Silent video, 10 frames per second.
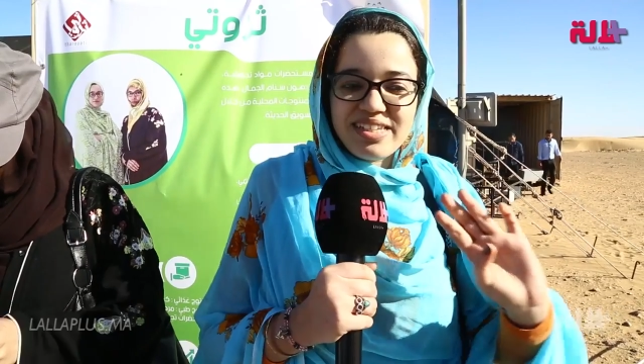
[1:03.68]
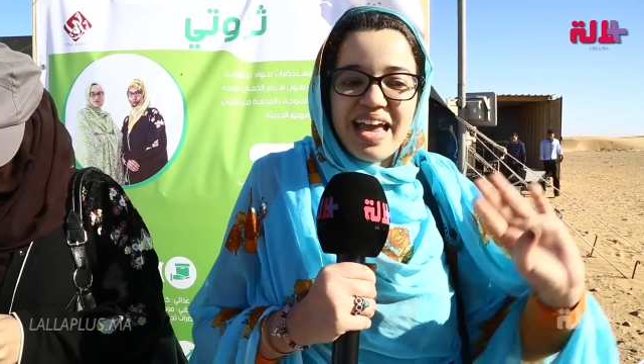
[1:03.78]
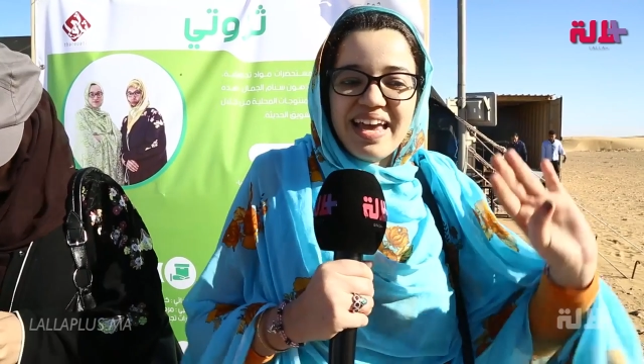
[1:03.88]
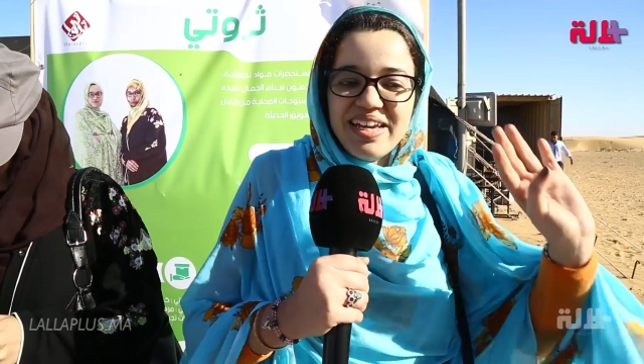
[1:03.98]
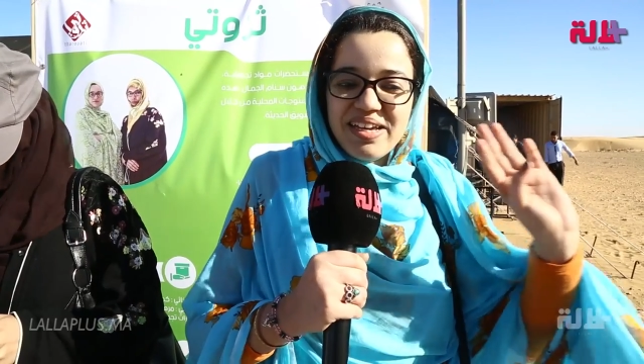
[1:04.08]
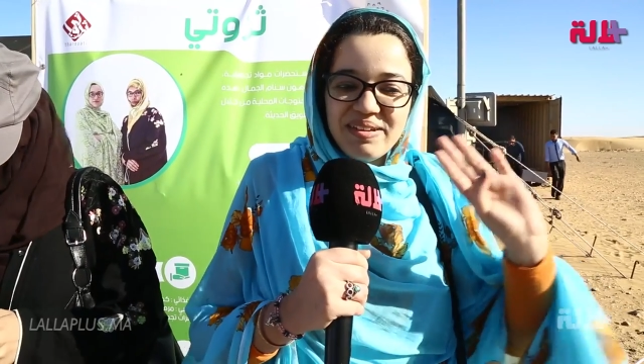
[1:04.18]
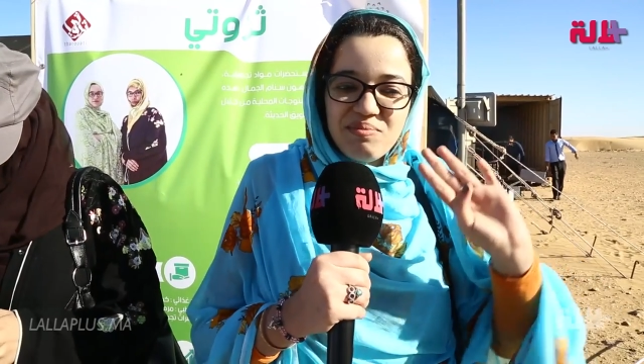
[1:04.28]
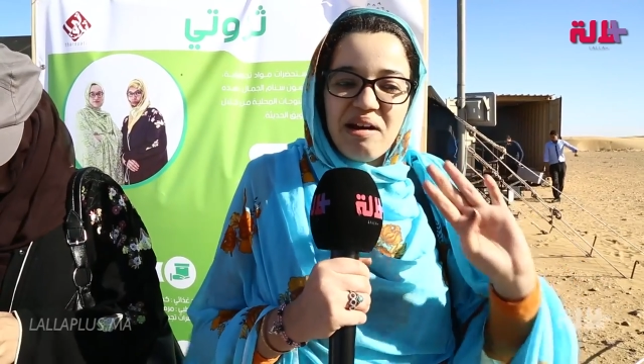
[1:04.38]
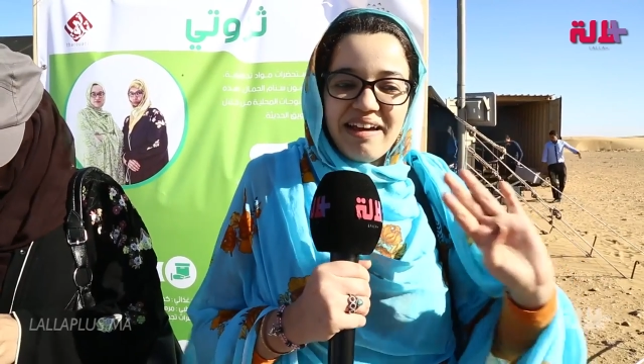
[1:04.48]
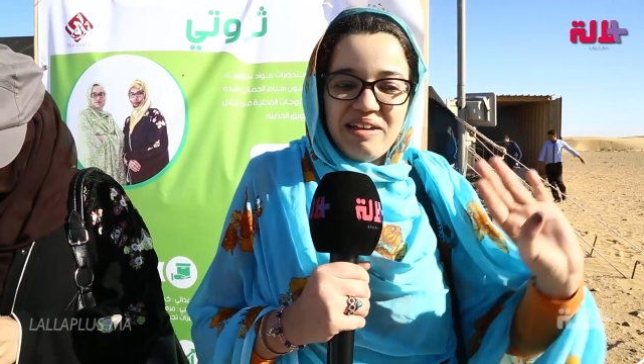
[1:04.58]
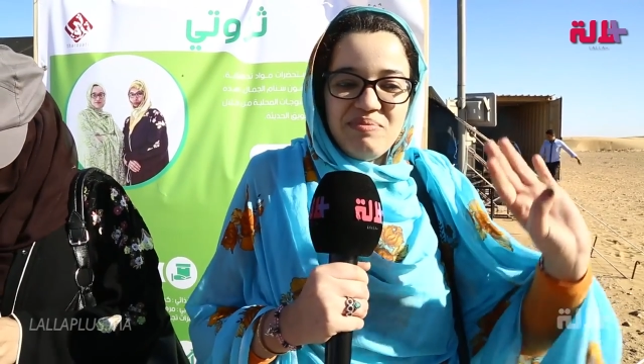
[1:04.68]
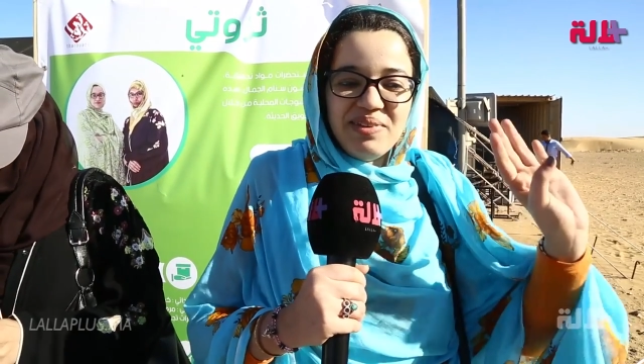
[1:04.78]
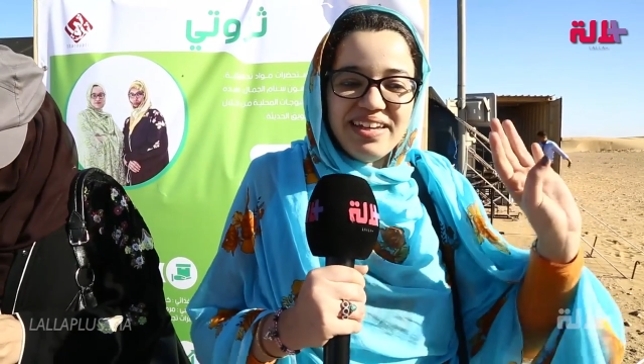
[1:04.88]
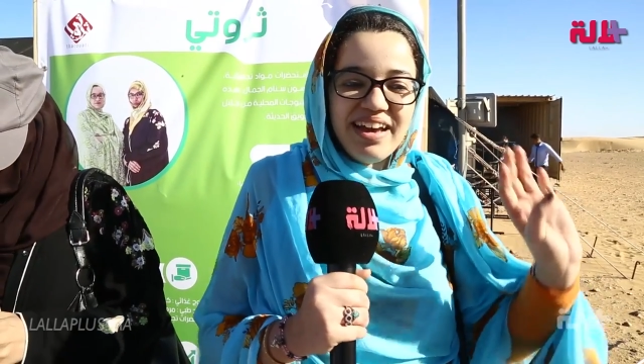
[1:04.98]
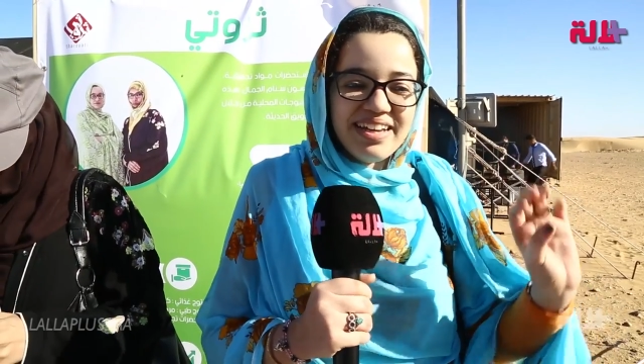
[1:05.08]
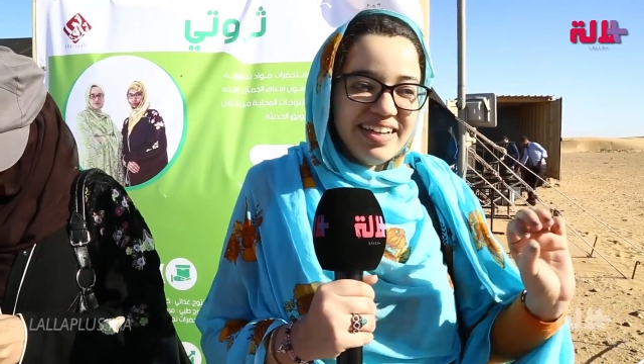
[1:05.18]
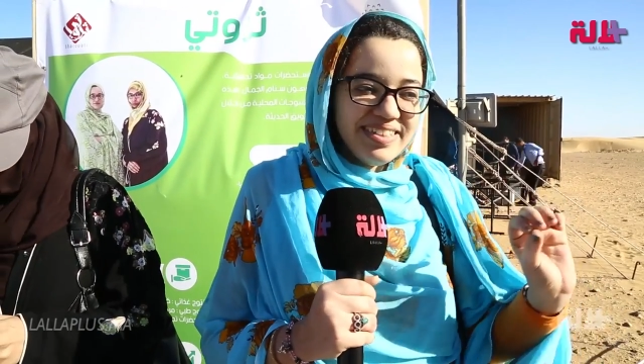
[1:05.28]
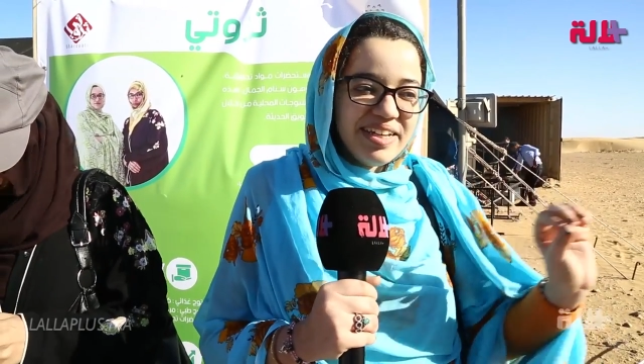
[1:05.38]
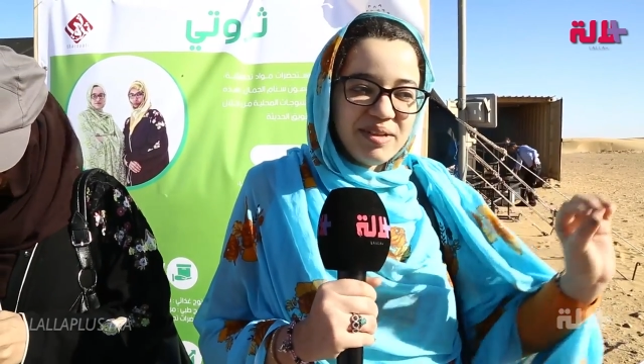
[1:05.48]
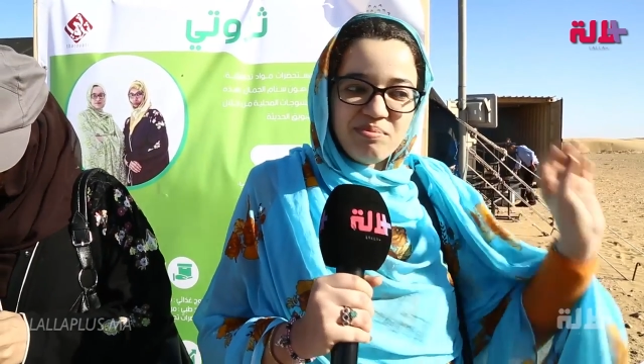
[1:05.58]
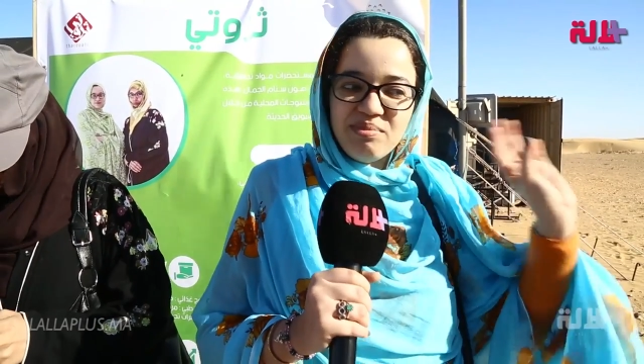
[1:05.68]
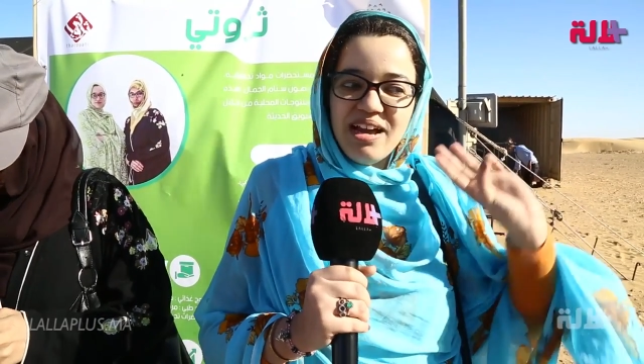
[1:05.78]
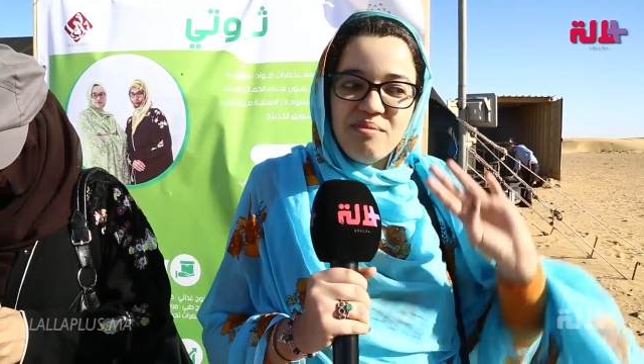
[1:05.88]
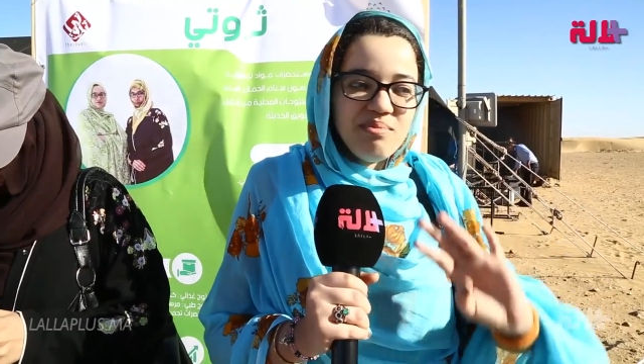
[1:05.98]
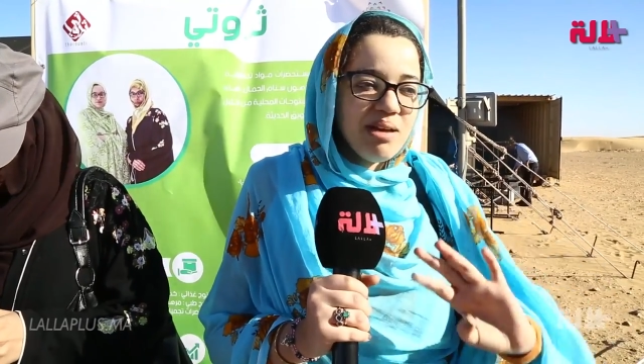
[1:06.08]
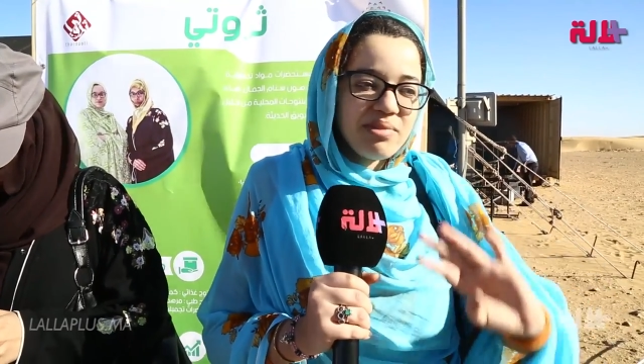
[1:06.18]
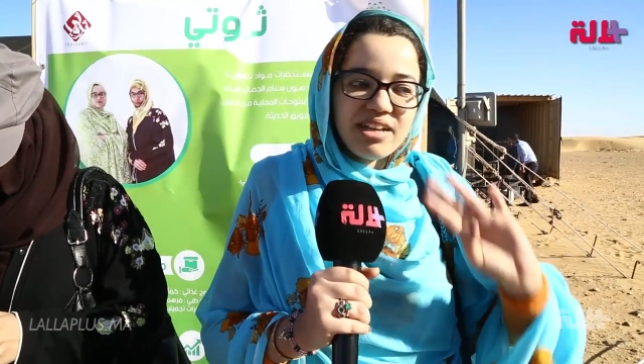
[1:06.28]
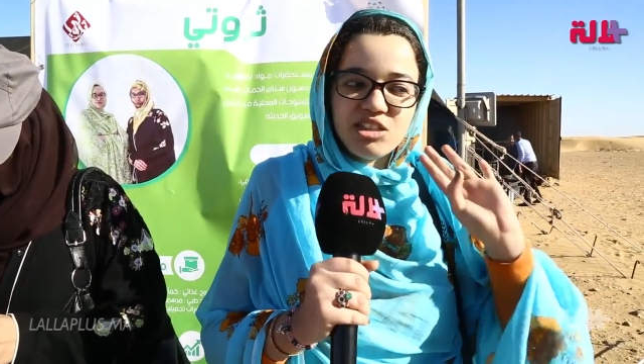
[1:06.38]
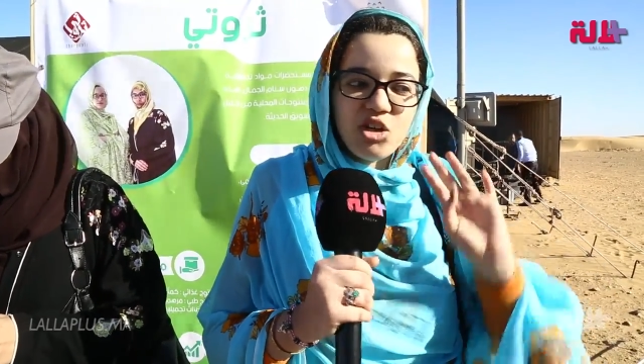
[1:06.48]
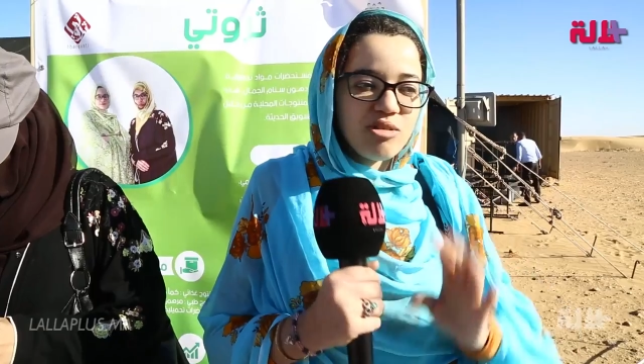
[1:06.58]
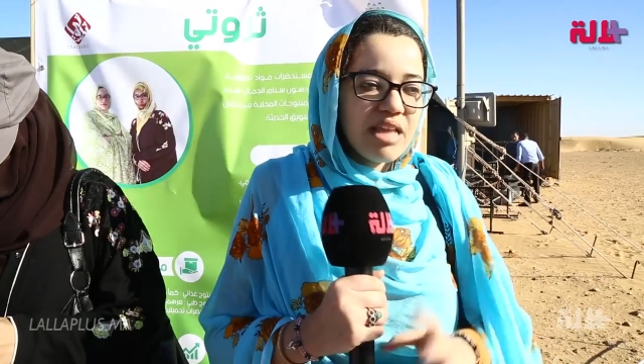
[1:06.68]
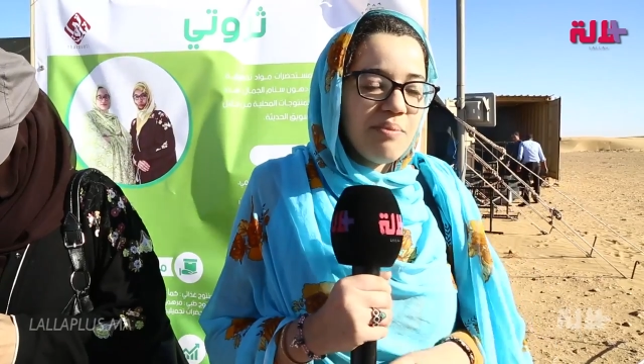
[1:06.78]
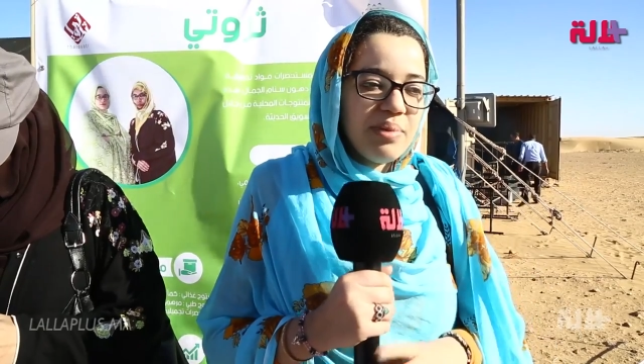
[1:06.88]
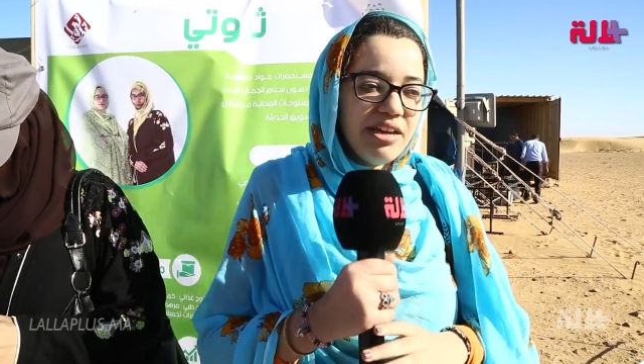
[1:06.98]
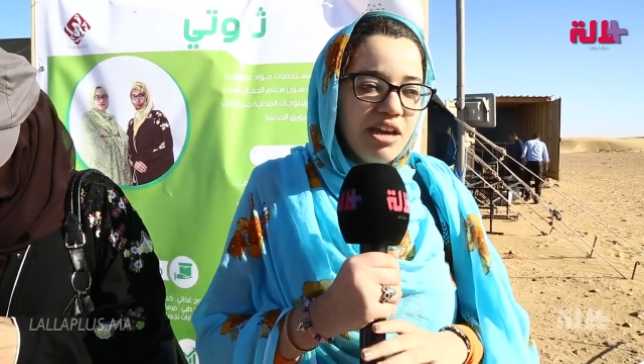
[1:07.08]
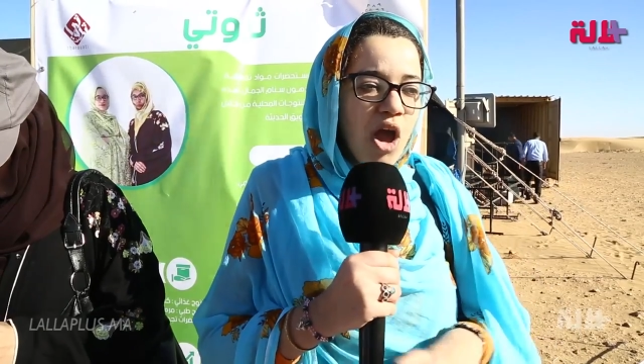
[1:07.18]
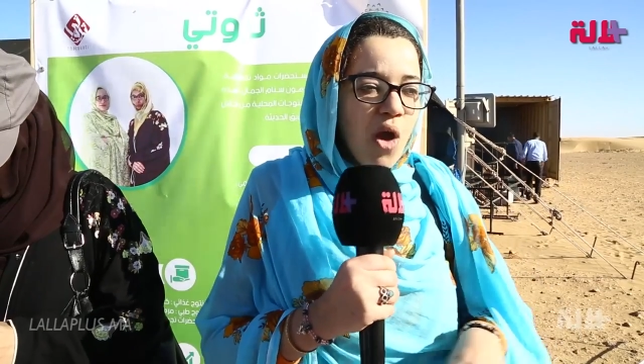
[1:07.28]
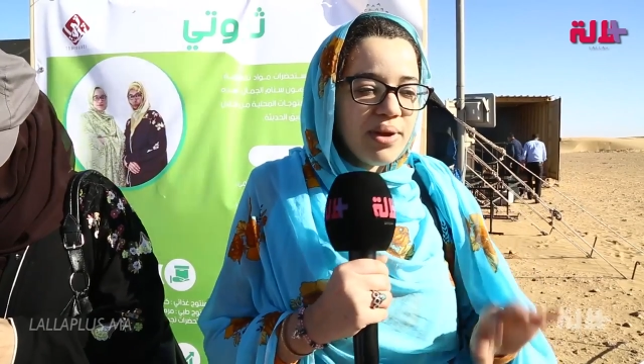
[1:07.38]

كاي مغربيه يعني بالحمام كنديروه طبيعي